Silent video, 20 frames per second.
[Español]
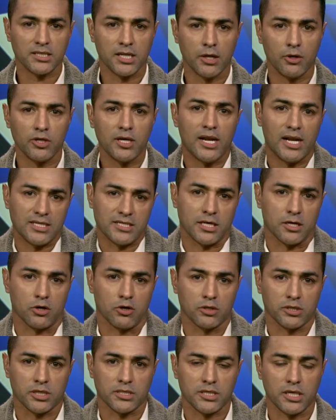Claudia, las
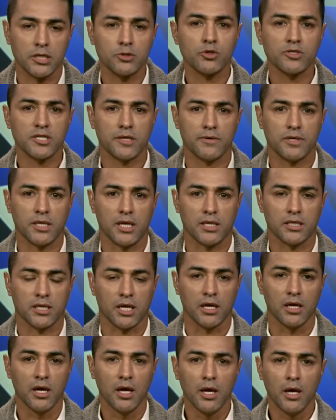derrotas, eso es
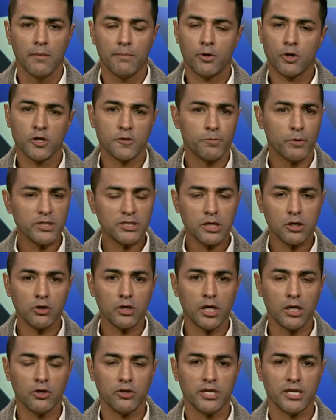evidente. Pero después creo
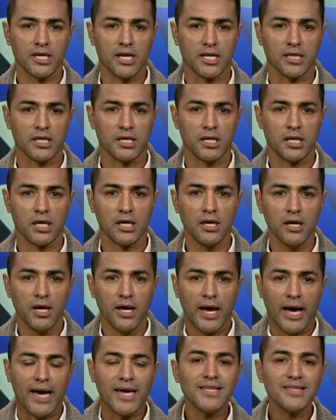que lo de Jardine
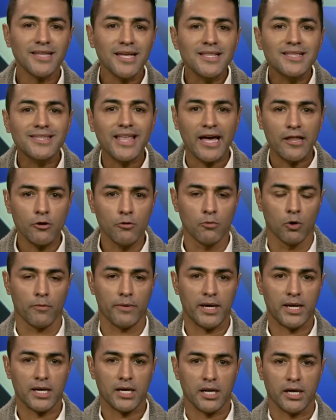ha intentado
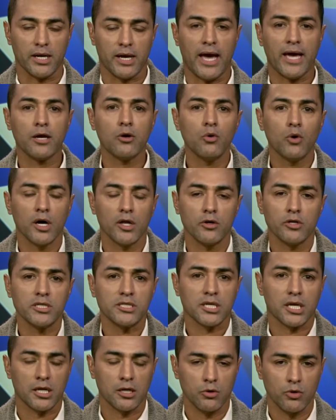moverle. Hay jugadores
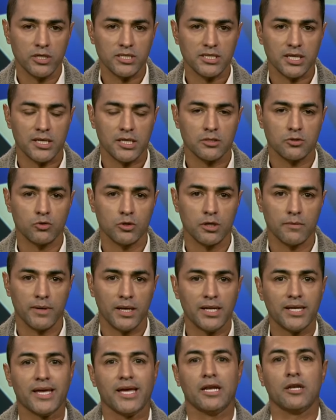que no están a su
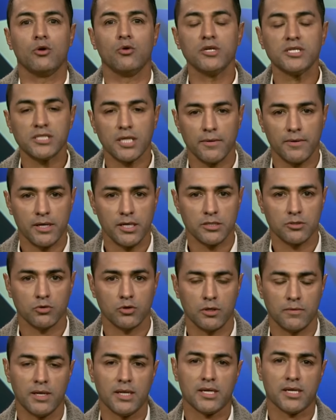nivel, que no estaban a su
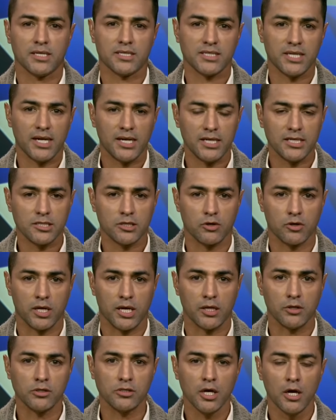nivel, que están
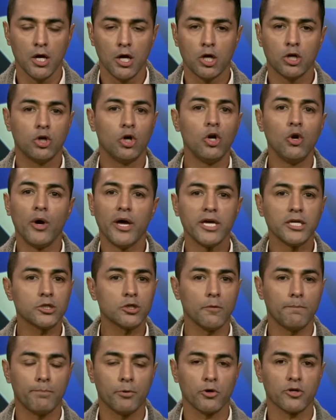lesionados. No lo ha
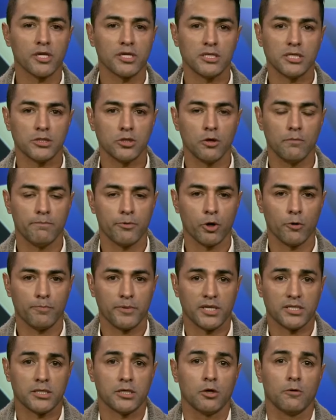hecho por decisión
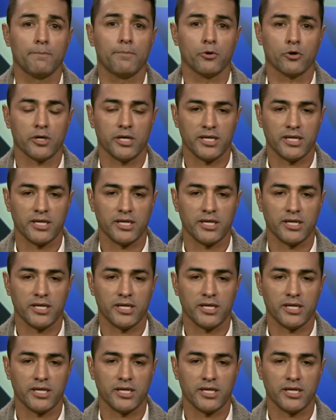propia, sino por